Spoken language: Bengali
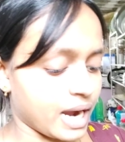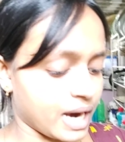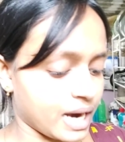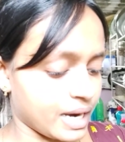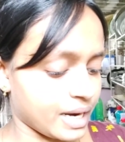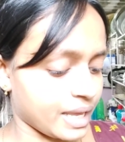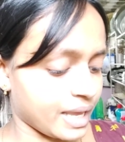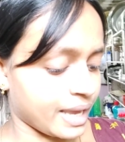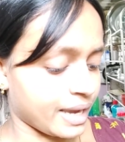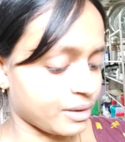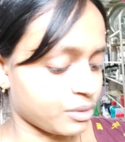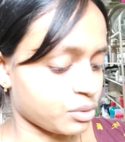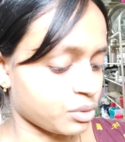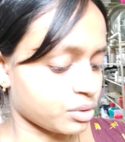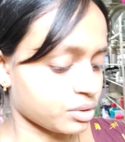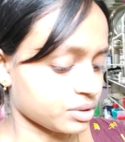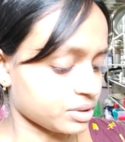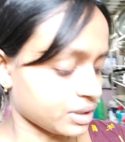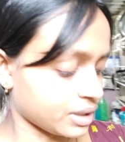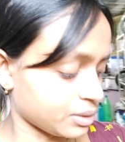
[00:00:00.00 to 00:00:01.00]
আর
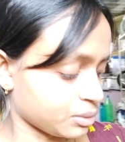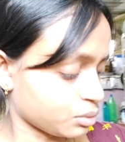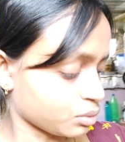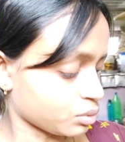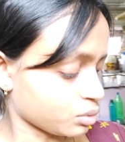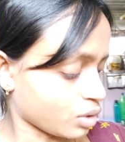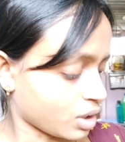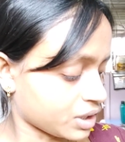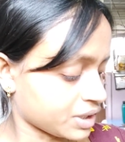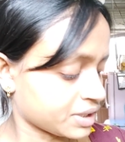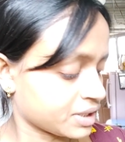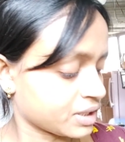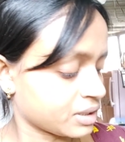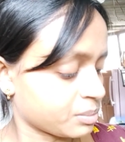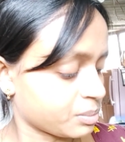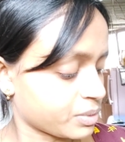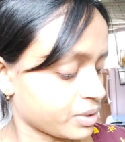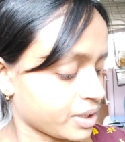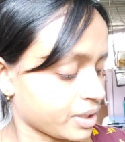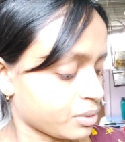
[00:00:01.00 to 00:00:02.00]
এখন যেহেতু
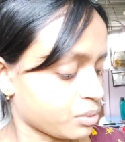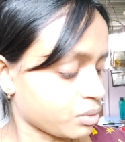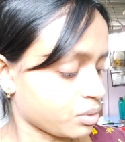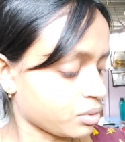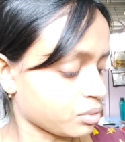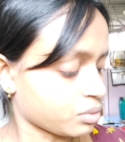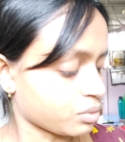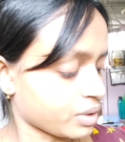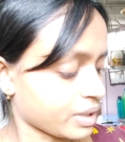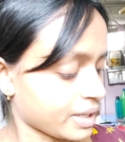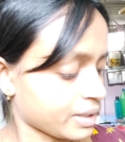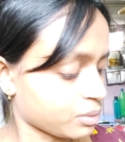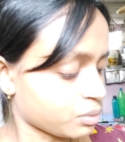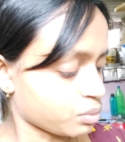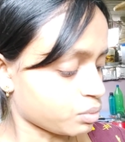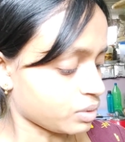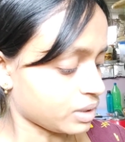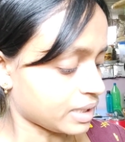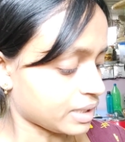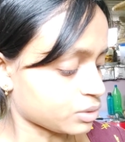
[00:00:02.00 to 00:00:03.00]
দশটার পরে কোনো দোকান
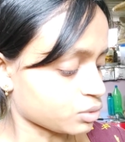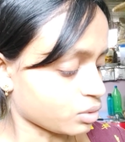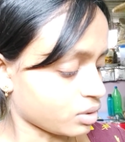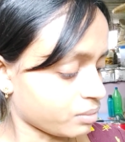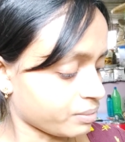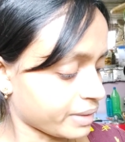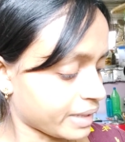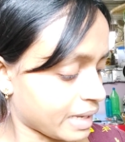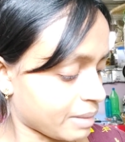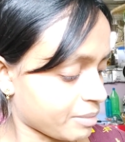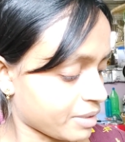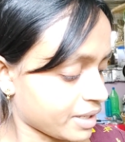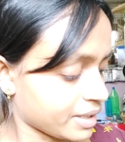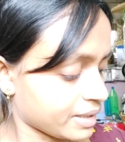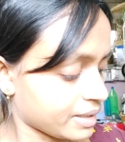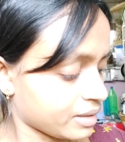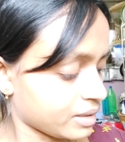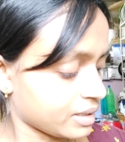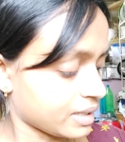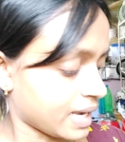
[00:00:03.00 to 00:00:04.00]
খুললে চলবে না মানে
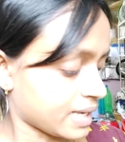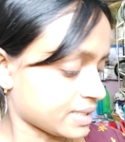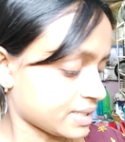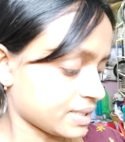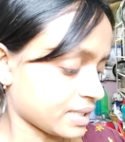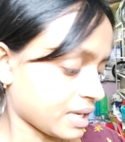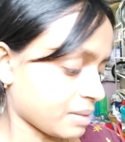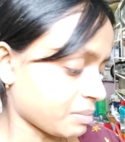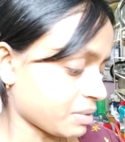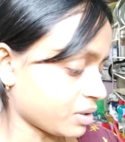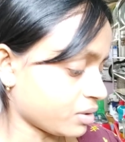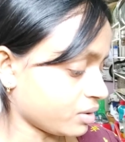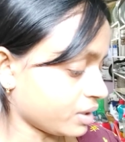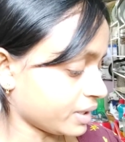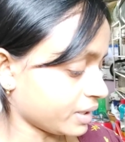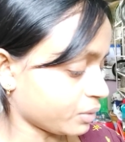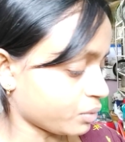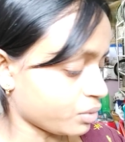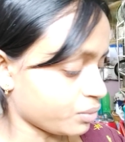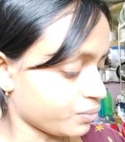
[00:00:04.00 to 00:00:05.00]
রাস্তায়
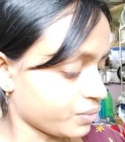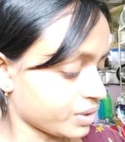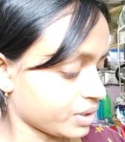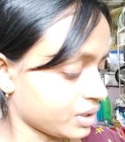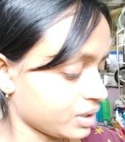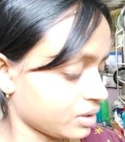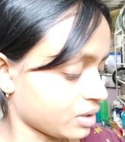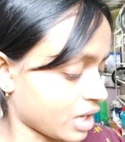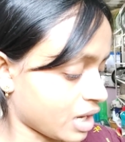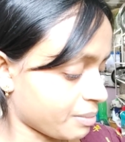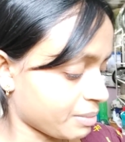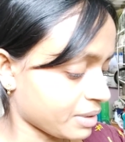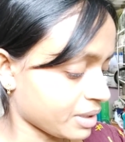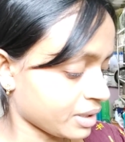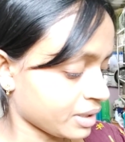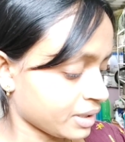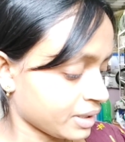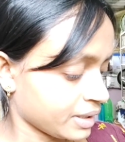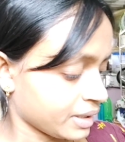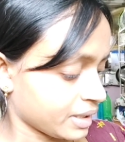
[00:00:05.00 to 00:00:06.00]
বেরোলেই কৈফিয়ে দিতে হবে
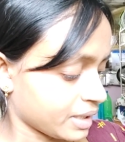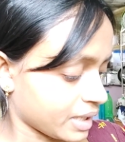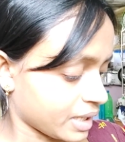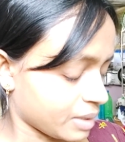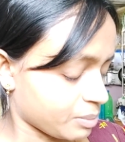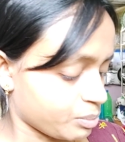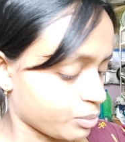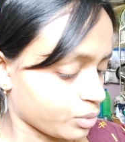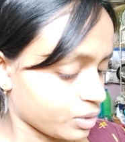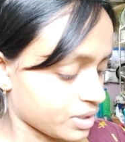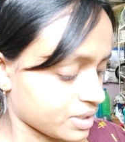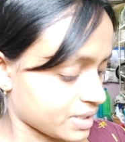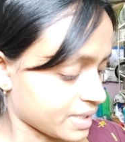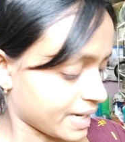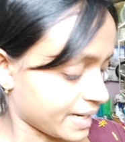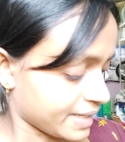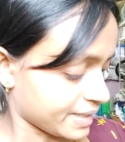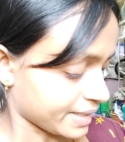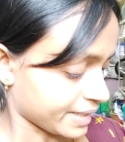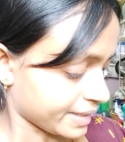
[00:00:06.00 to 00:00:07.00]
পুলিশ
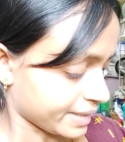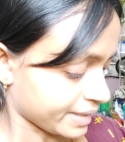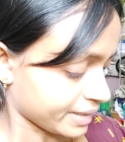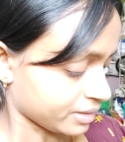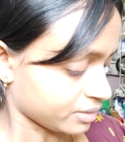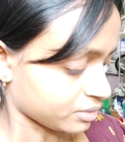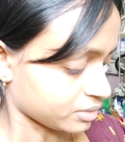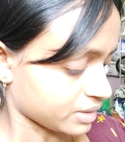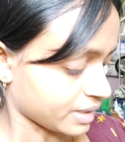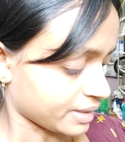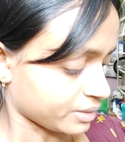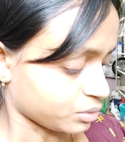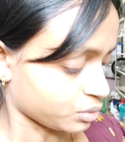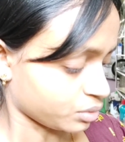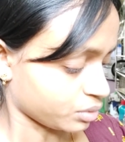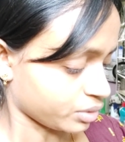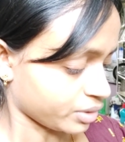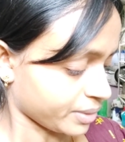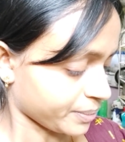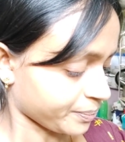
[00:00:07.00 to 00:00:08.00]
দাঁড়িয়ে থাকে তো যার
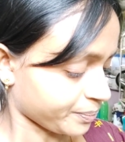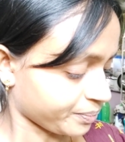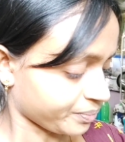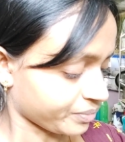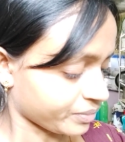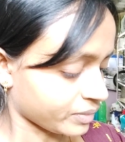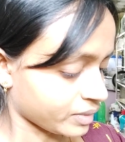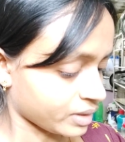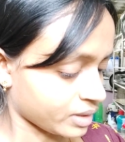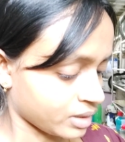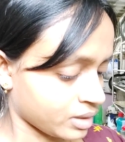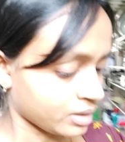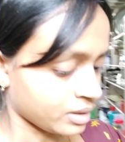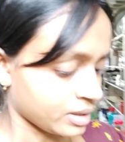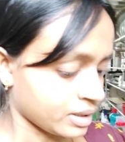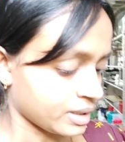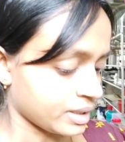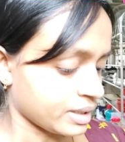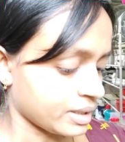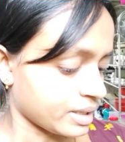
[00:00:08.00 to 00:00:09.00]
জন্য
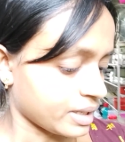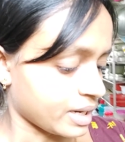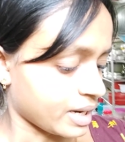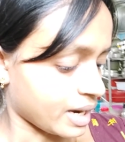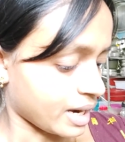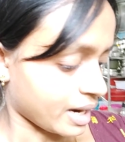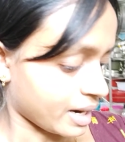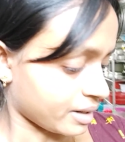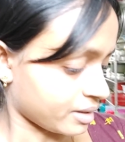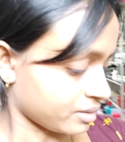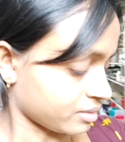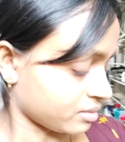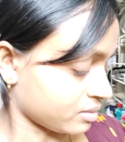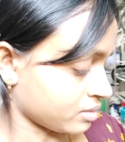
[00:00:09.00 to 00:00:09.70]
আর